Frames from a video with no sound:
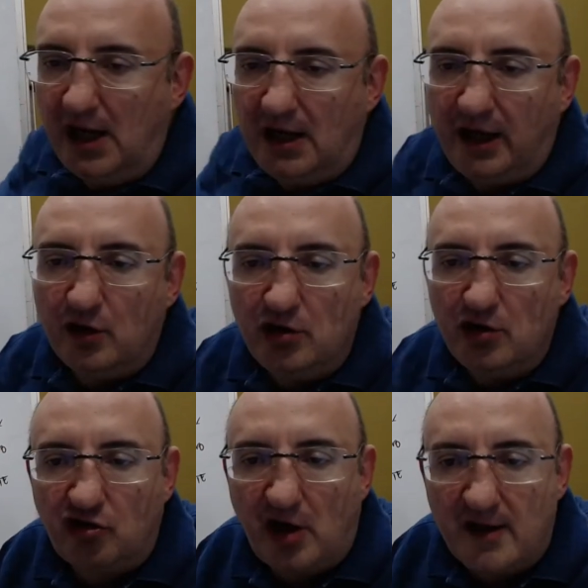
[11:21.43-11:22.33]
le
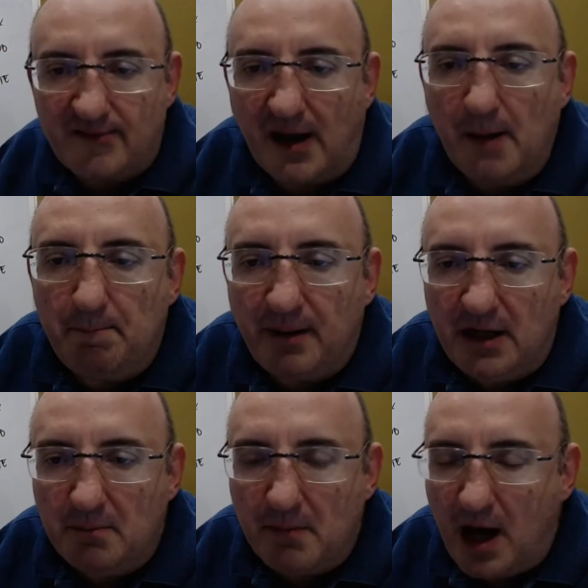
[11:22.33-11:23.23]
conoscenze che
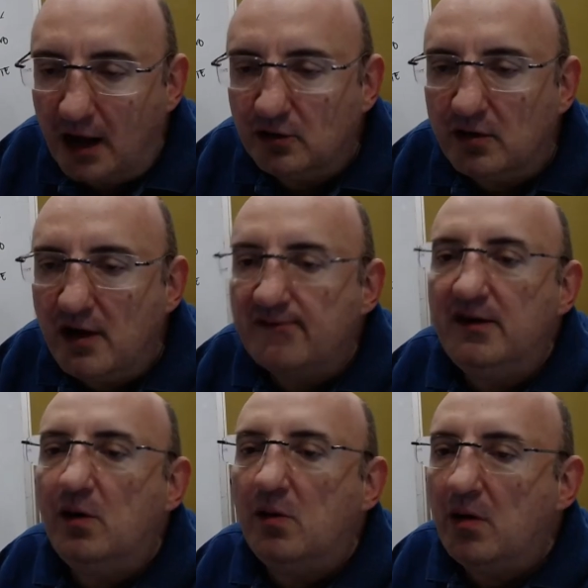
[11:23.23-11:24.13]
prima ad ogni
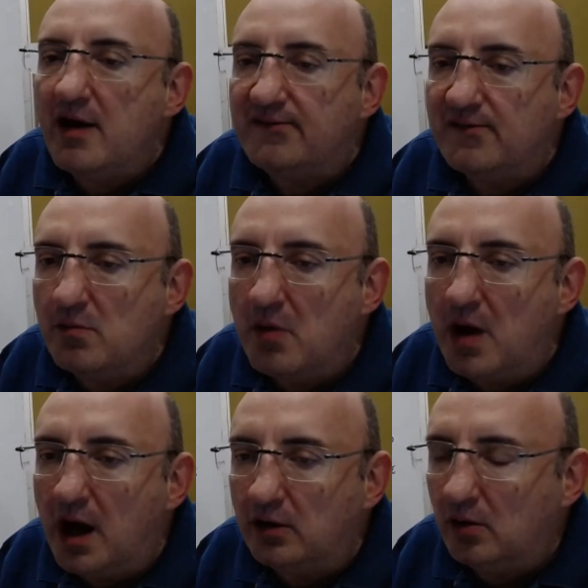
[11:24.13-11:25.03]
singolo essere
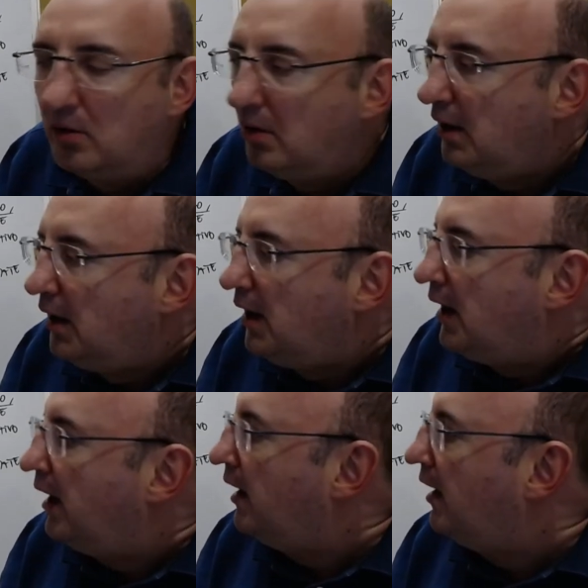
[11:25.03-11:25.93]
umano
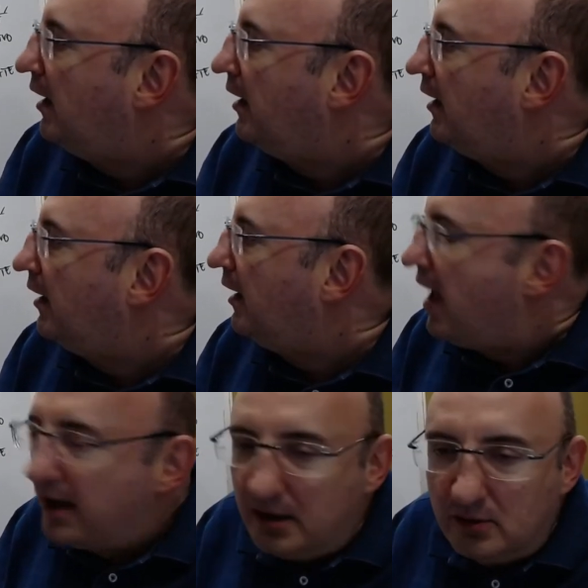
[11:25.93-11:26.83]
eh,
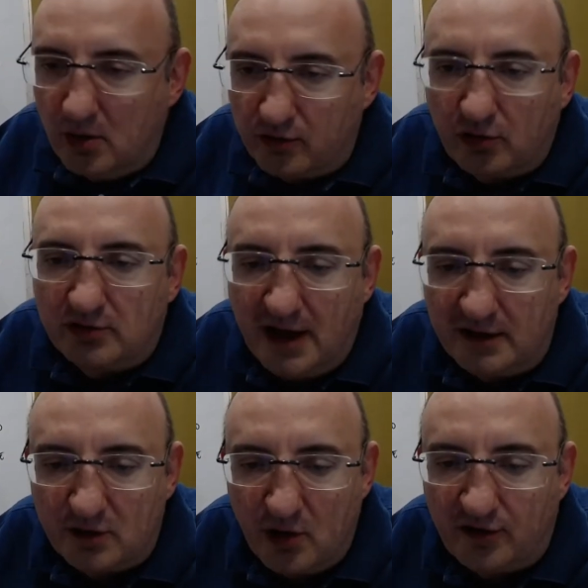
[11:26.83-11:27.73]
erano
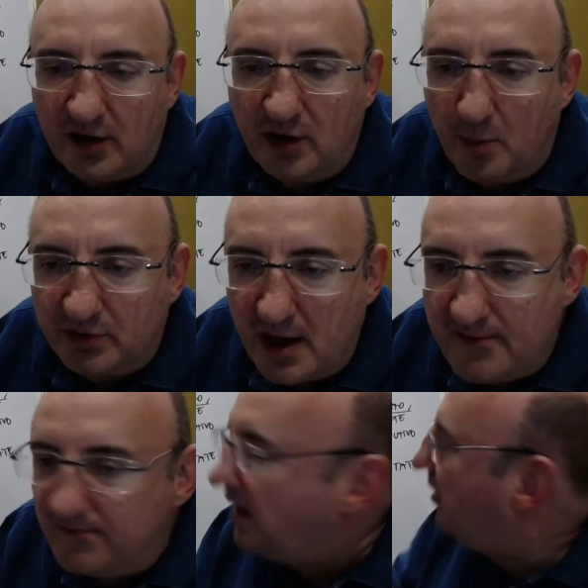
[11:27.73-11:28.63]
soltanto lo stadio
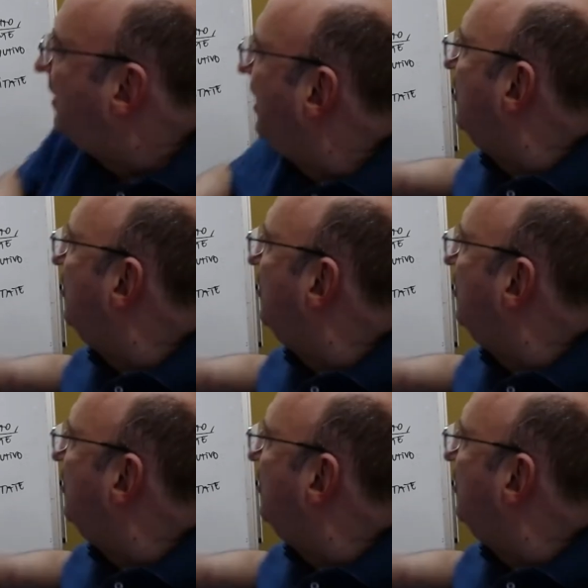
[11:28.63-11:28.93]
potenziale. Allora, ah, che